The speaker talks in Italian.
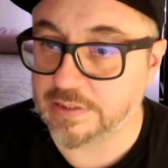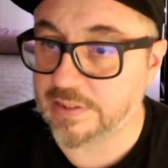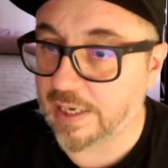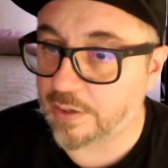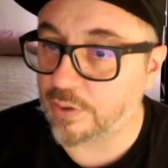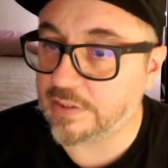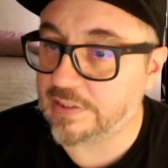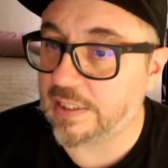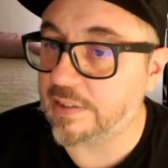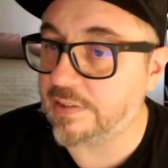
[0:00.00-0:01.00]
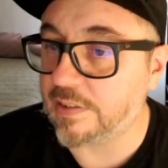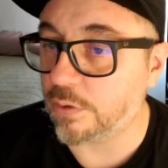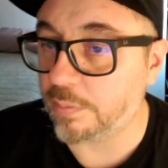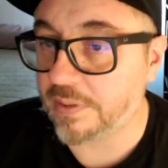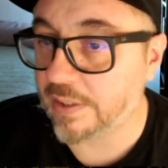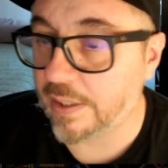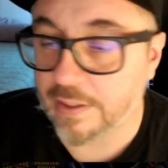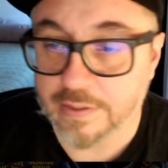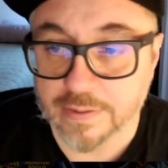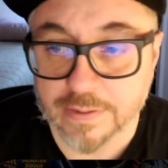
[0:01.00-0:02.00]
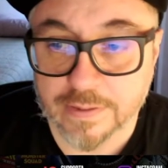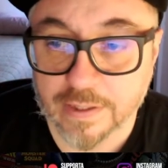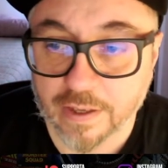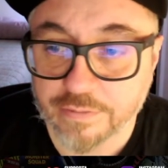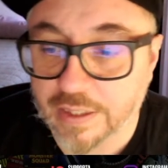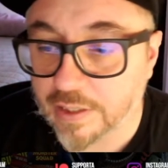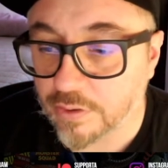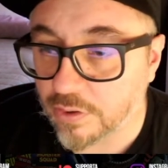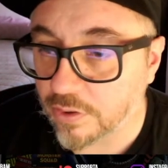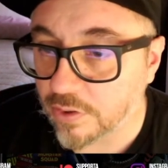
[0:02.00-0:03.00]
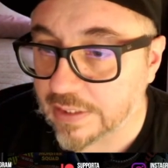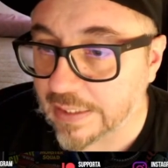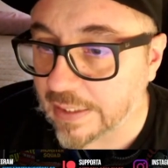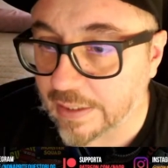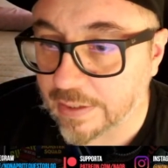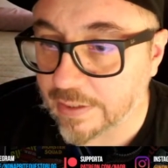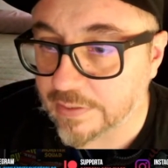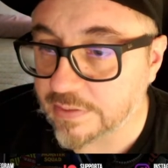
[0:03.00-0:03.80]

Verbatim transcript: saranno alzare il tiro, perché è vero che la,